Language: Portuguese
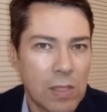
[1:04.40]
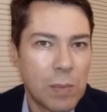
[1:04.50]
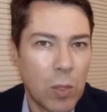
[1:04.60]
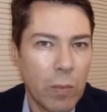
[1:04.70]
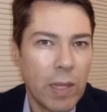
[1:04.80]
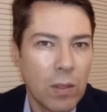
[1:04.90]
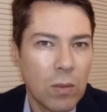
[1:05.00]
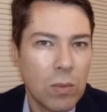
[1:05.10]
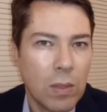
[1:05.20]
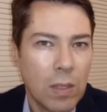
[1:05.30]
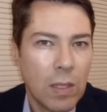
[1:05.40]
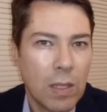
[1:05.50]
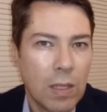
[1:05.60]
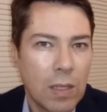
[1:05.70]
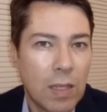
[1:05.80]
nesse momento
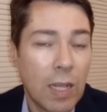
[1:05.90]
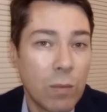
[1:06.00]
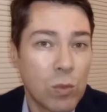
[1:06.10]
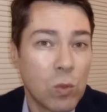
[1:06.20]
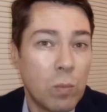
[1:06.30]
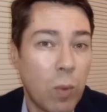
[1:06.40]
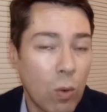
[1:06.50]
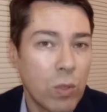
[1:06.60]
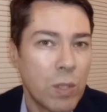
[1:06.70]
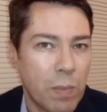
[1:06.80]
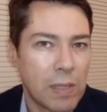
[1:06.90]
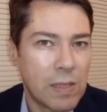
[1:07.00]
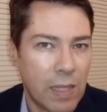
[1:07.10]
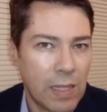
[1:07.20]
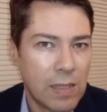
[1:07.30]
termos um pouco de
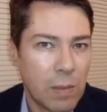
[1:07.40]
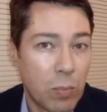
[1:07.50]
paciência,